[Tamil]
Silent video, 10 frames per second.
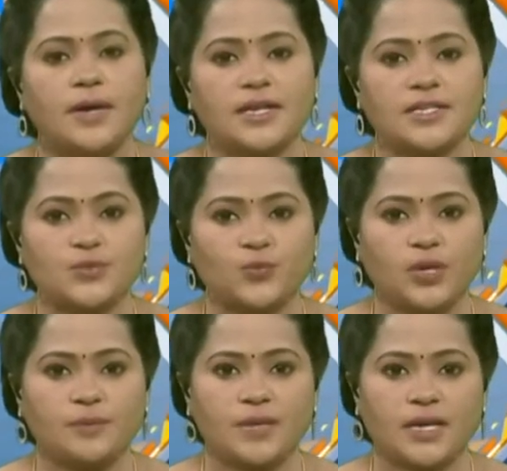பாரிஸ்
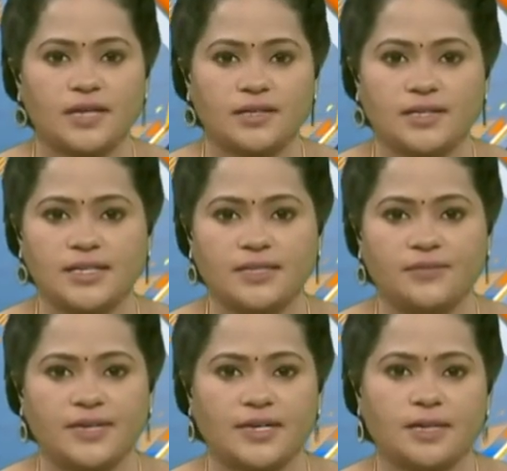ஒலிம்பிக்கில் இரண்டு
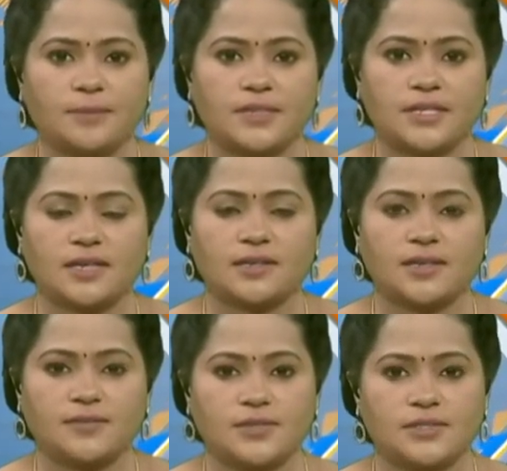வெண்கல
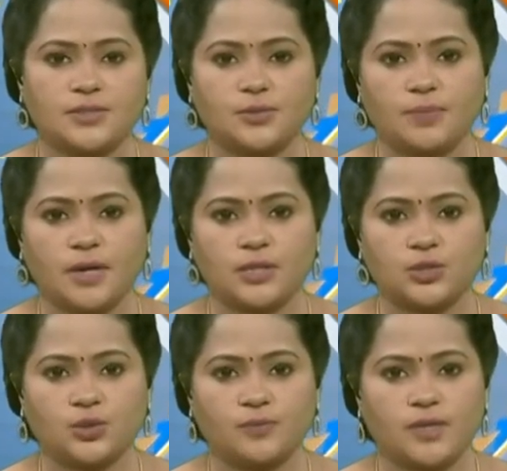பதக்கங்களை வென்ற துப்பாக்கிச்
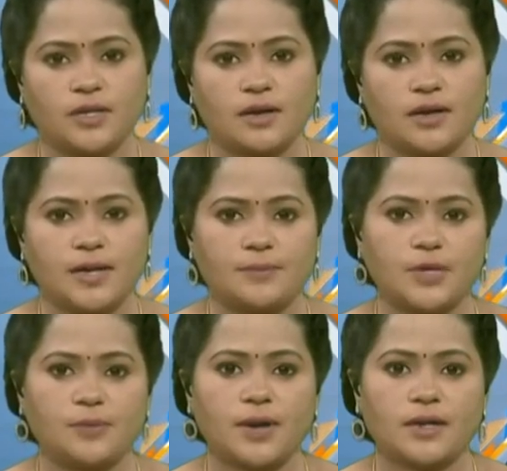சுடும் வீராங்கனை
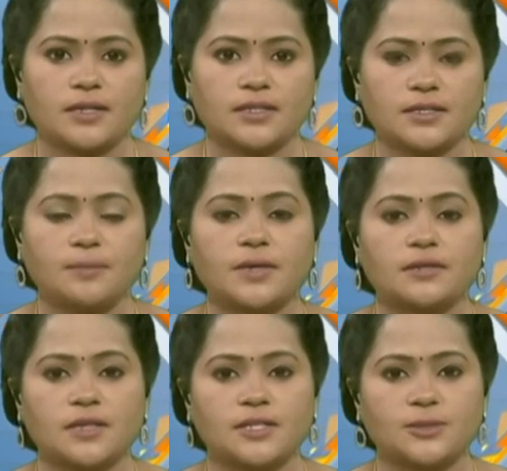மனு பாக்கருக்கு
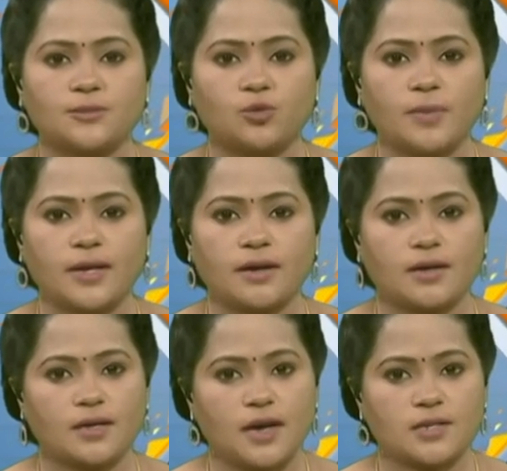பத்து லட்சம்
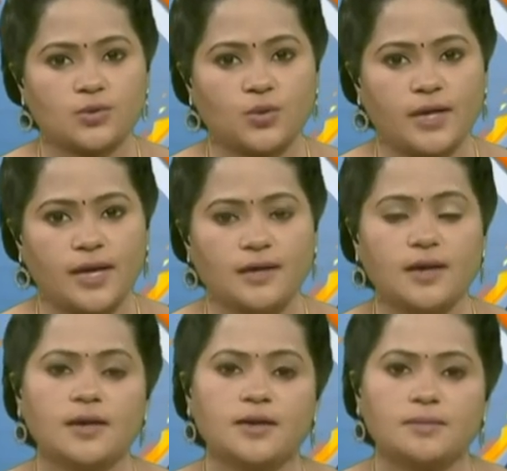ரூபாய்க்கான காசோலையை
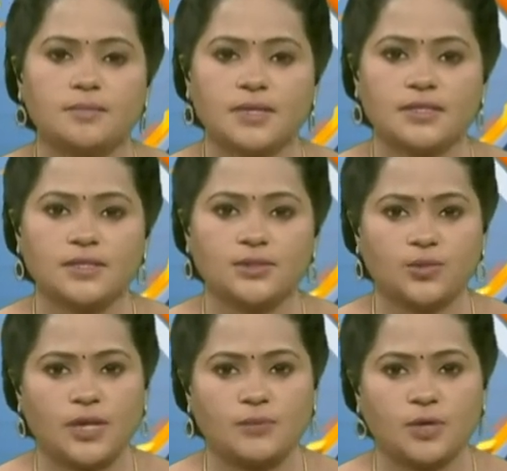மத்திய
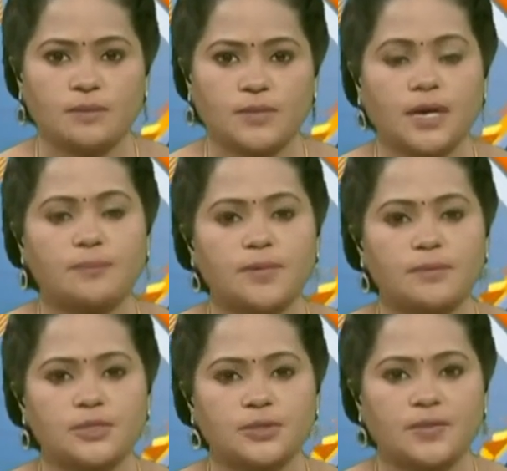துறைமுகம் கப்பல்
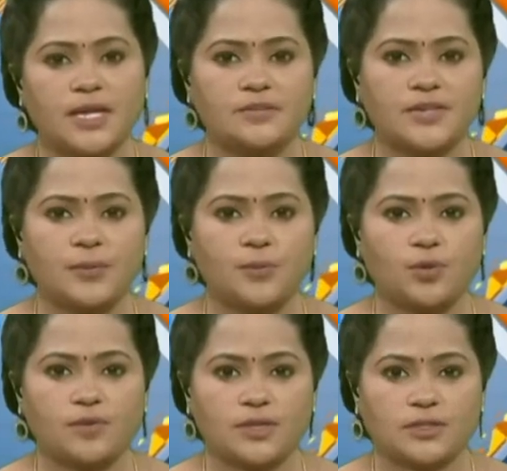மற்றும் நீர்வழி
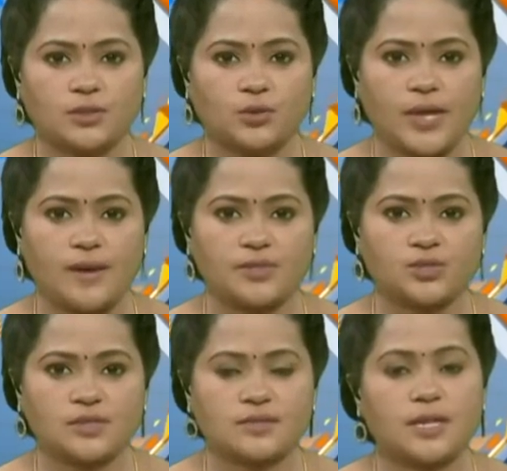போக்குவரத்து துறை
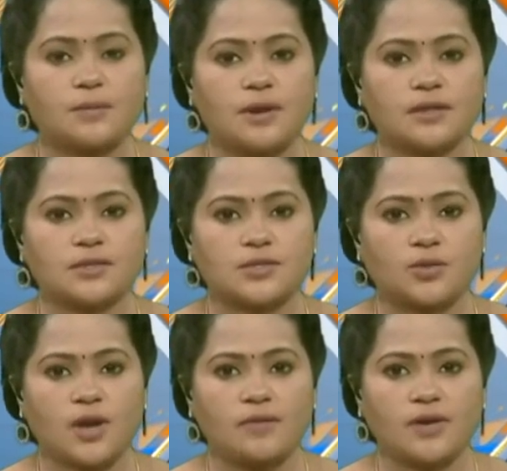அமைச்சர் சர்பானந்த
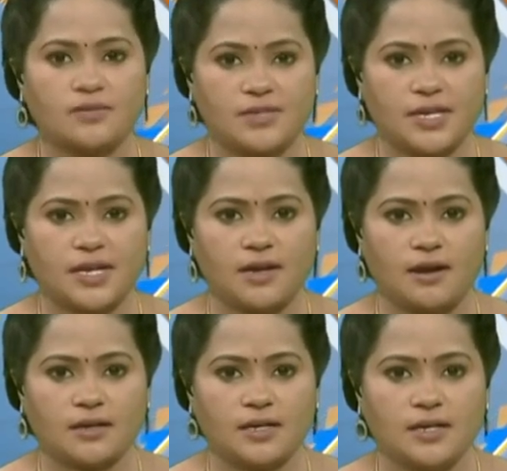சோனாவால்
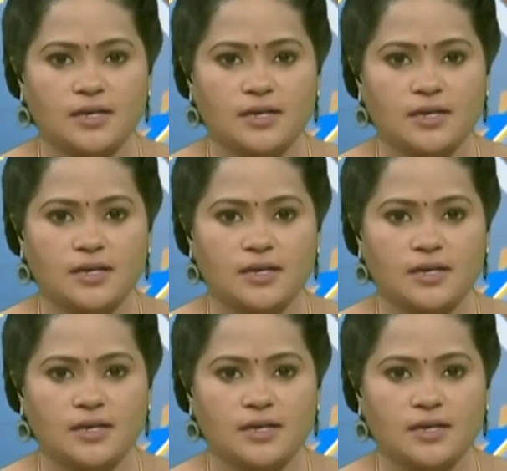வழங்கினார்